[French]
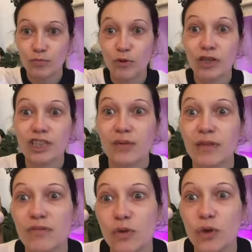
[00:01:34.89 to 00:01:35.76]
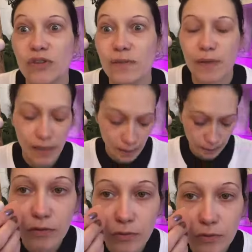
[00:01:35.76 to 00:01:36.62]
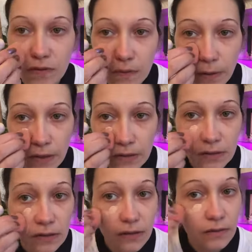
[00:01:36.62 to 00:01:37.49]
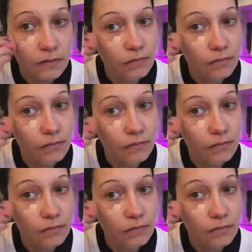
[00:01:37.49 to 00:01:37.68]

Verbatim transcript: Vous m'aurez jamais vu d'aussi près. Donc c'est parti,